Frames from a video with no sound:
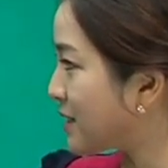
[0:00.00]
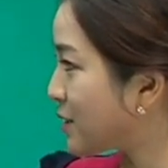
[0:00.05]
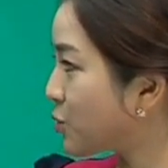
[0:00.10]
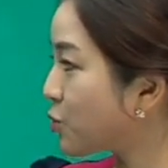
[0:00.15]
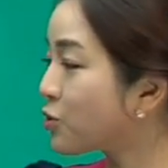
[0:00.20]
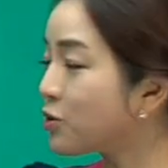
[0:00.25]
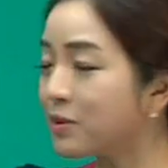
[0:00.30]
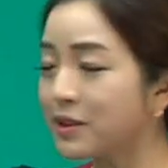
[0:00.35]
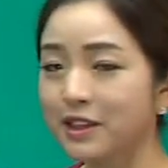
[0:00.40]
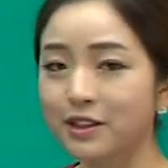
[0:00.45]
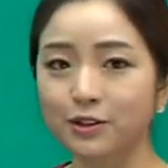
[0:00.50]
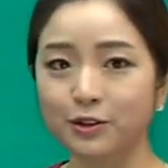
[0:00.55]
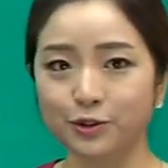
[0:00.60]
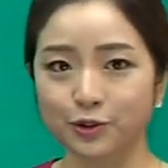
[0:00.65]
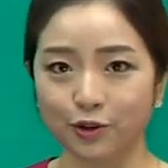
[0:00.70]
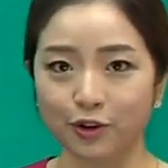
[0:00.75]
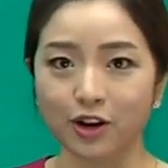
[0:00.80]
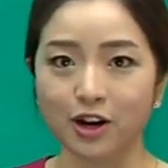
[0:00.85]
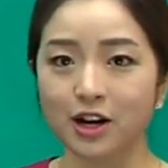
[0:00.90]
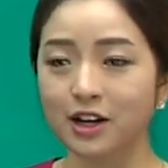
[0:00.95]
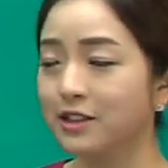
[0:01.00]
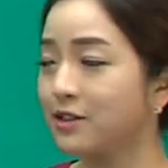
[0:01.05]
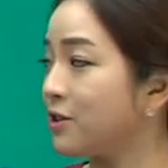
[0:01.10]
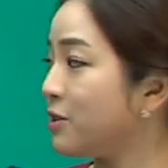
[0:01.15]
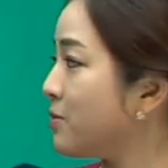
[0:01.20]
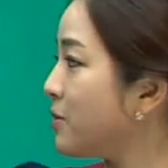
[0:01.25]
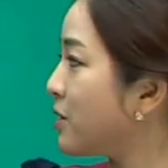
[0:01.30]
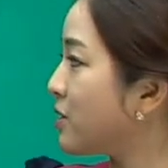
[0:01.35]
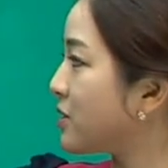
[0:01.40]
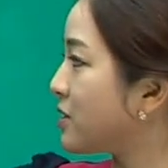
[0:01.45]
조금 이따 더 정확하게
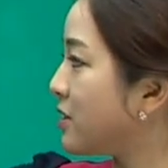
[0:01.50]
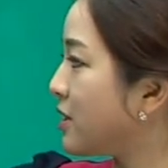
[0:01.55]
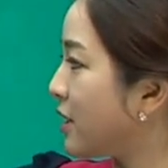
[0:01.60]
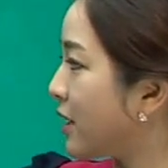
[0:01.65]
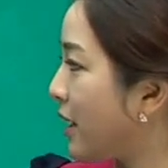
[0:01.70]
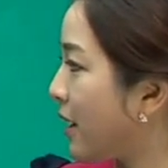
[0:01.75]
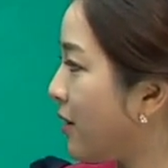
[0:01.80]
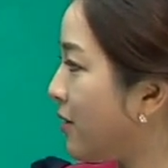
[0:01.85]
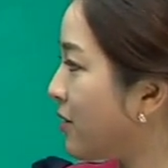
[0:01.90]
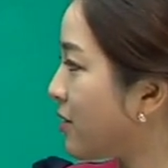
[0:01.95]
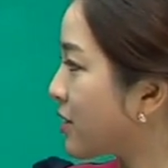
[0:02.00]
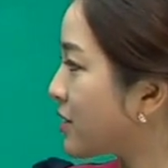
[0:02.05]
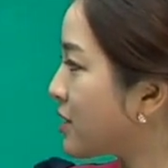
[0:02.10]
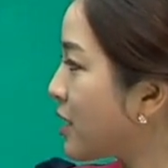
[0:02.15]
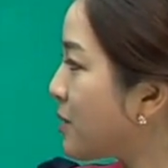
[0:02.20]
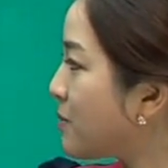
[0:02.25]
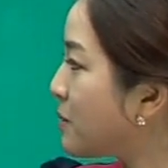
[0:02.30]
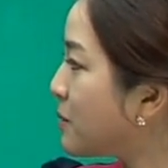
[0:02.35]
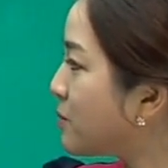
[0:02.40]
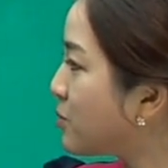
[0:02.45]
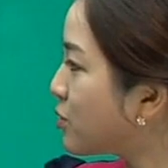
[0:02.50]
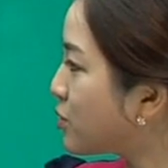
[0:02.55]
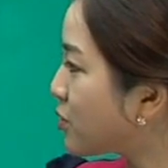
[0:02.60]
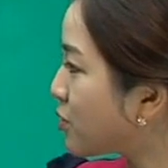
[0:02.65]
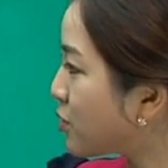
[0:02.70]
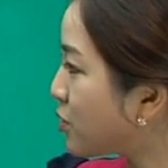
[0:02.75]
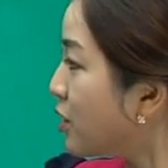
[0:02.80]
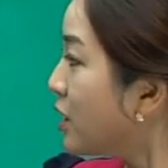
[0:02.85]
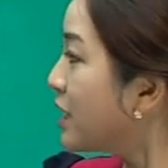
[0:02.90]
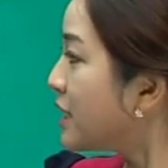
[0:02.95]
설명을 드릴게요. 이렇게 세
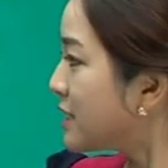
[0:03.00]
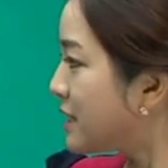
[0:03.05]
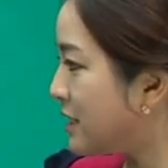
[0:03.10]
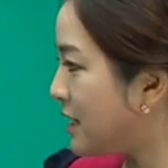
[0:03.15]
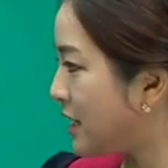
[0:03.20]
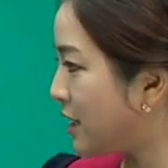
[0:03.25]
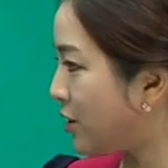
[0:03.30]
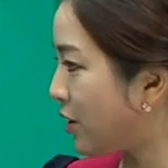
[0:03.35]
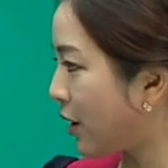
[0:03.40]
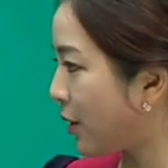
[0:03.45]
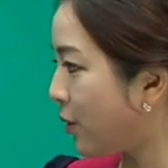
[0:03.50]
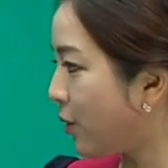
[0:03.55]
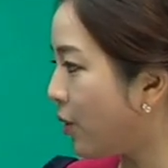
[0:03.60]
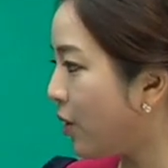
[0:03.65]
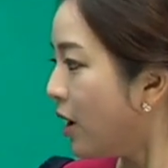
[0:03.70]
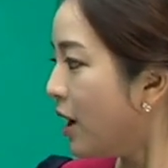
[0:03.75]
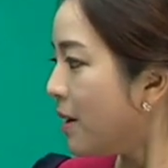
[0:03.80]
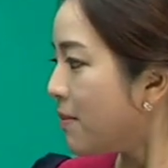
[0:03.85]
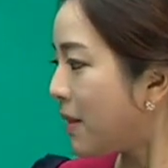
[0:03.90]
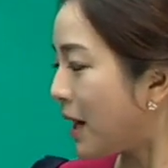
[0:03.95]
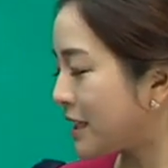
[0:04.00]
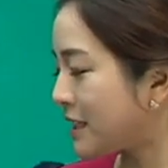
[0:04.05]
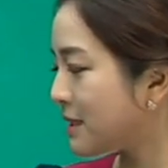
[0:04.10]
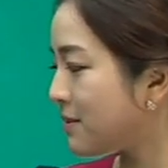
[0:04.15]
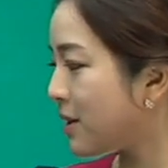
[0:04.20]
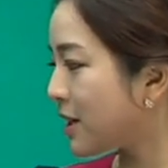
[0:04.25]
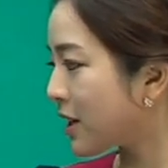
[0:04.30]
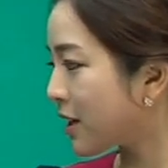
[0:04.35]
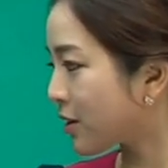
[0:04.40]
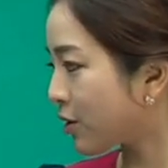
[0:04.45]
부분으로 진행이 되고
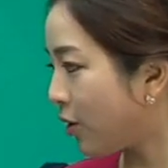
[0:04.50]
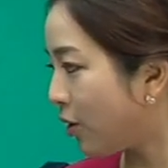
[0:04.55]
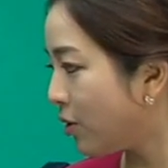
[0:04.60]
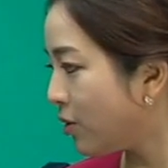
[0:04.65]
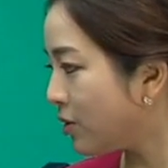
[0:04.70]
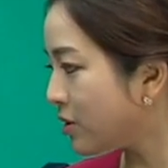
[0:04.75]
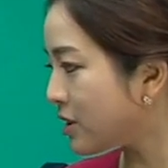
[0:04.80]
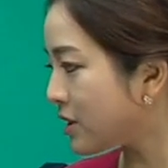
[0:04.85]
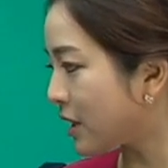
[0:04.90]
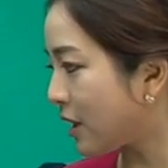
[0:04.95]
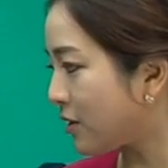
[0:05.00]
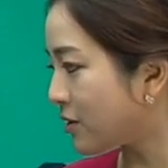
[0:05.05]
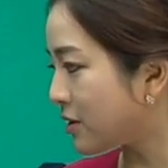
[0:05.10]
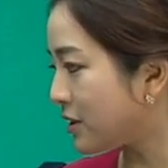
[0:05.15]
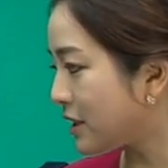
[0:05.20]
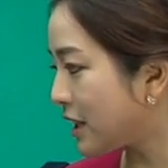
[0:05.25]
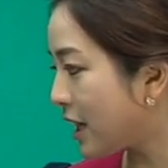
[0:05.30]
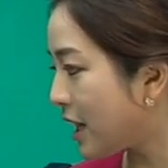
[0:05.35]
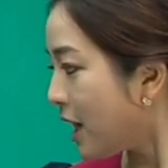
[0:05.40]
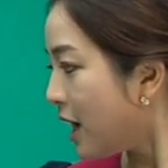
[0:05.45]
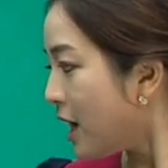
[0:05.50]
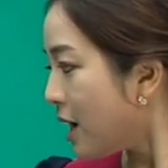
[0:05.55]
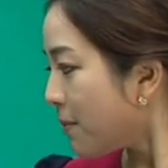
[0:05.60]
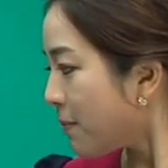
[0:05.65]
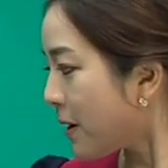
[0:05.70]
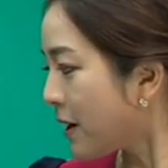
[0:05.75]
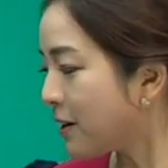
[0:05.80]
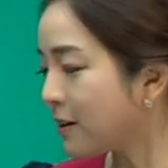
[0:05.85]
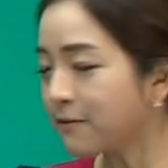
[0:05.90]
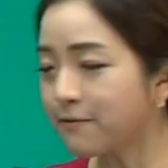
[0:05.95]
마지막에 결론이 나오는데
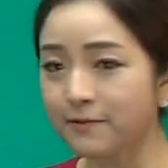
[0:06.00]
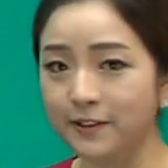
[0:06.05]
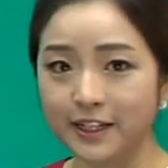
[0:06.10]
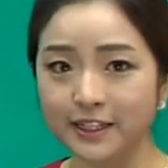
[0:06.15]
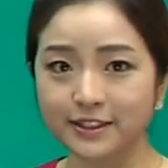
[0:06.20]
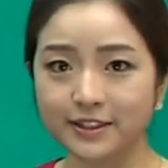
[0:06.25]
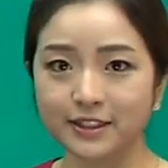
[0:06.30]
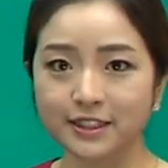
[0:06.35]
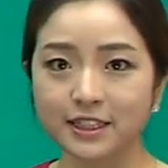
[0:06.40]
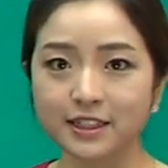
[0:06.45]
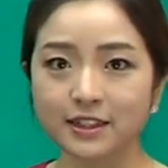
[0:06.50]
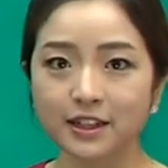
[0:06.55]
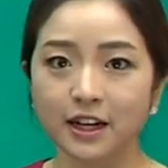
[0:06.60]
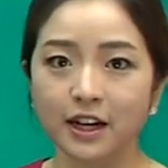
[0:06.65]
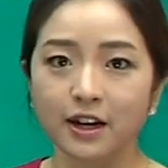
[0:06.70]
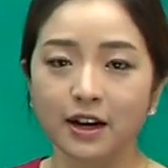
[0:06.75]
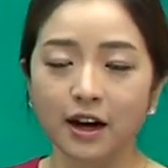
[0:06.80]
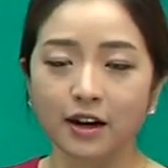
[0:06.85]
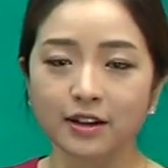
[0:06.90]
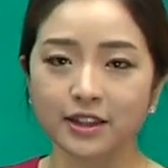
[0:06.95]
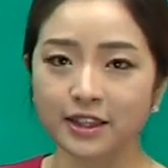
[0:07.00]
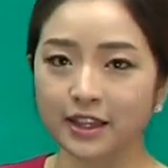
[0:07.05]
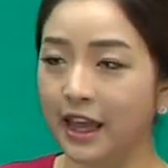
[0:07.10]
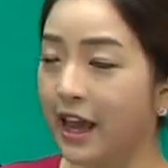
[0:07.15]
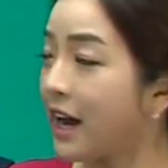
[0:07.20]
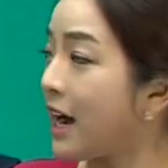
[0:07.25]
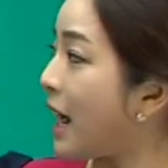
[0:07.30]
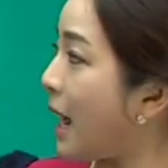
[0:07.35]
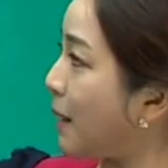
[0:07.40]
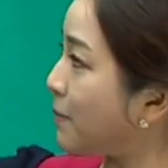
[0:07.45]
paraphrase 즉
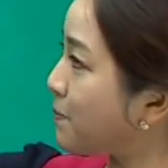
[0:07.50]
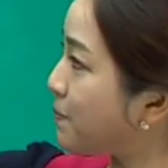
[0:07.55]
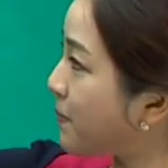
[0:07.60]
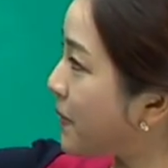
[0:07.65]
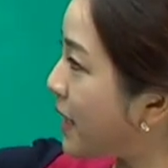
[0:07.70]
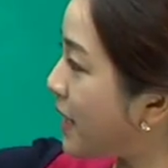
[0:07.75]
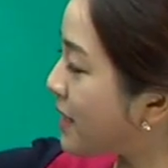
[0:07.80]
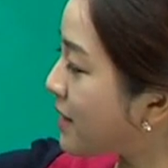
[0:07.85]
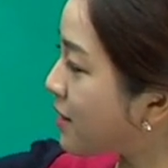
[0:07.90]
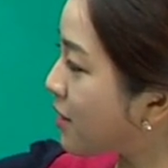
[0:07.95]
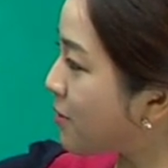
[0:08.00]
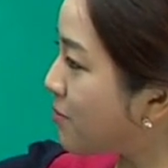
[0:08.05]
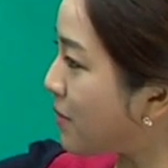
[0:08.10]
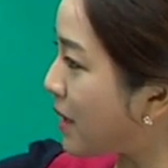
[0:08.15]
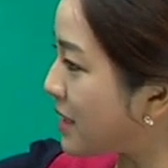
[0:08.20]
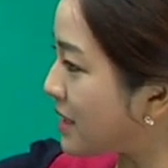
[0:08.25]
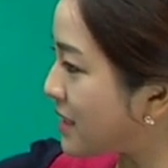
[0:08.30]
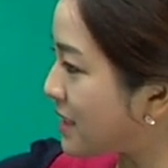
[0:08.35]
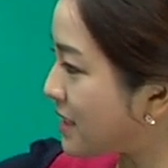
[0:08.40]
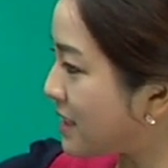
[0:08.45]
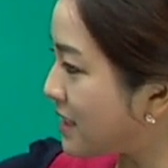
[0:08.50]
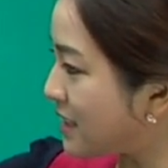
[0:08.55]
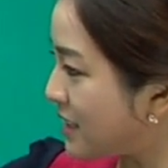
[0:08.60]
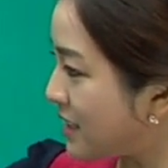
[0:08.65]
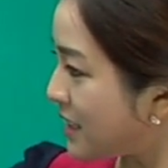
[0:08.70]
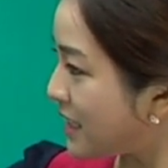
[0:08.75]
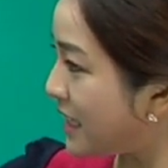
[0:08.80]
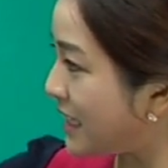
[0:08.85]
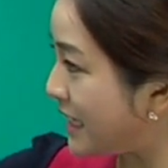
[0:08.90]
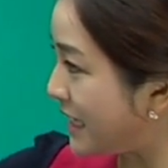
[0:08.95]
내가 앞에 했던
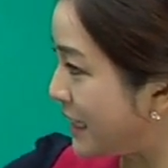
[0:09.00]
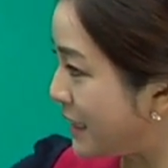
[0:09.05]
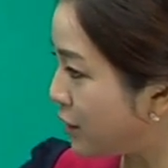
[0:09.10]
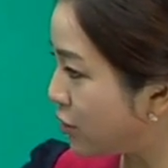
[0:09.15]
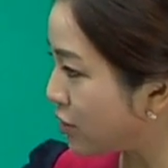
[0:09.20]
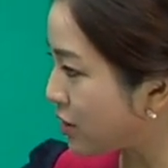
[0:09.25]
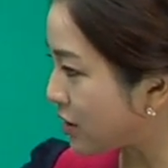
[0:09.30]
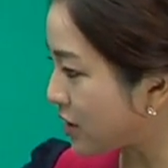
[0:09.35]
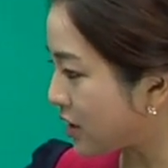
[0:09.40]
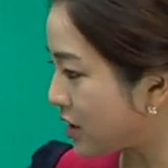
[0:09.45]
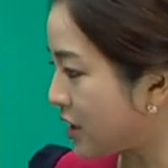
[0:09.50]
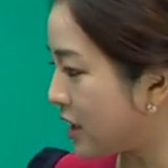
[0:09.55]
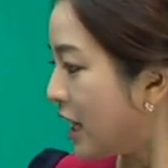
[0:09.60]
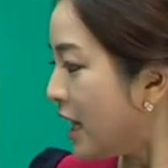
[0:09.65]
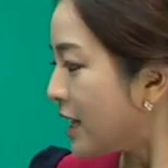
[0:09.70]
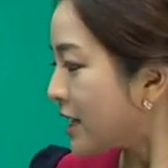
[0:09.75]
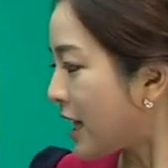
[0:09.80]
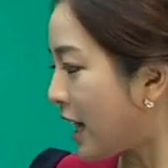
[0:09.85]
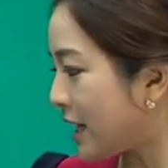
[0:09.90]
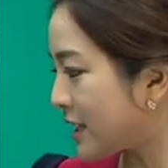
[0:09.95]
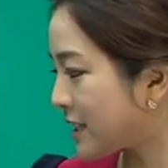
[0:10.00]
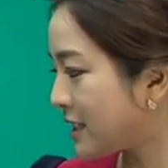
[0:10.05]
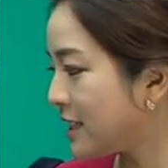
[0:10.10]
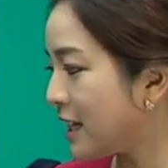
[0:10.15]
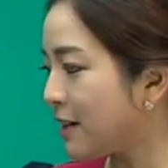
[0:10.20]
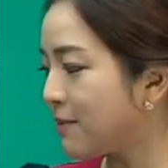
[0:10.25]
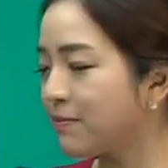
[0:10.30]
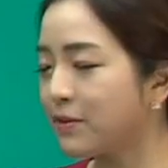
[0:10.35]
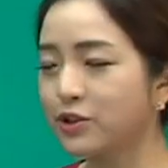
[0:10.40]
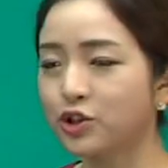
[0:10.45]
말들을 이 이유들을 다시
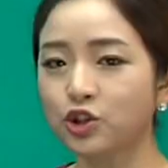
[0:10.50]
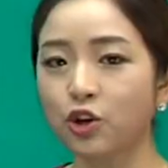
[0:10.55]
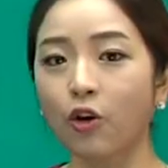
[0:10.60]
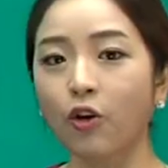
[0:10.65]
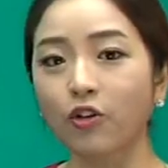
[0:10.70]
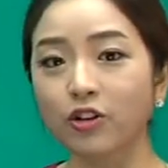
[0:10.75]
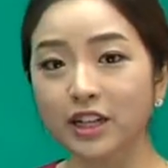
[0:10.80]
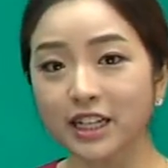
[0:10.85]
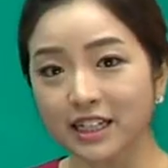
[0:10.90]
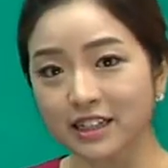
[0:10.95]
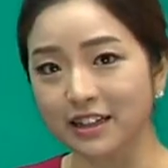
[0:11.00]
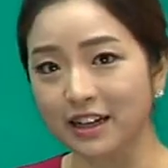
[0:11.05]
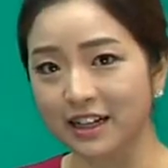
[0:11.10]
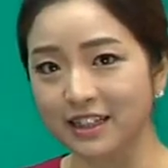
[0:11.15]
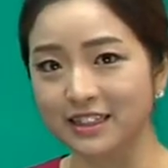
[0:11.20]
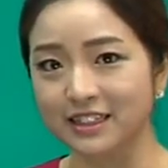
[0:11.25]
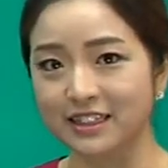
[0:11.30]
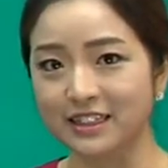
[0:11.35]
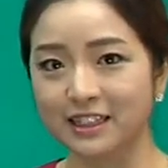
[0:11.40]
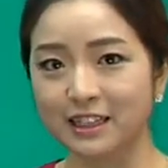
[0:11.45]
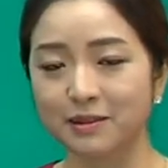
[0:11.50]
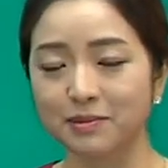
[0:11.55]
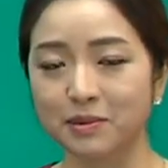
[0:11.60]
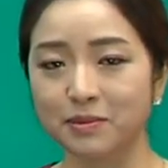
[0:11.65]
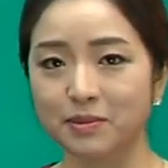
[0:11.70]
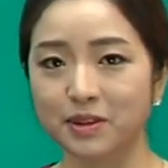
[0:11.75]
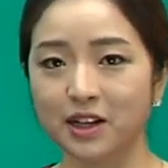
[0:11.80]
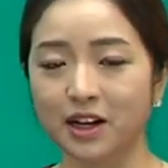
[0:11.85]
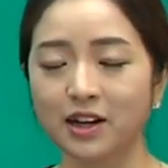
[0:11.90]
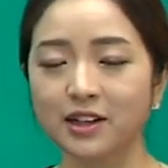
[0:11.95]
한번 정리를 하는 느낌입니다.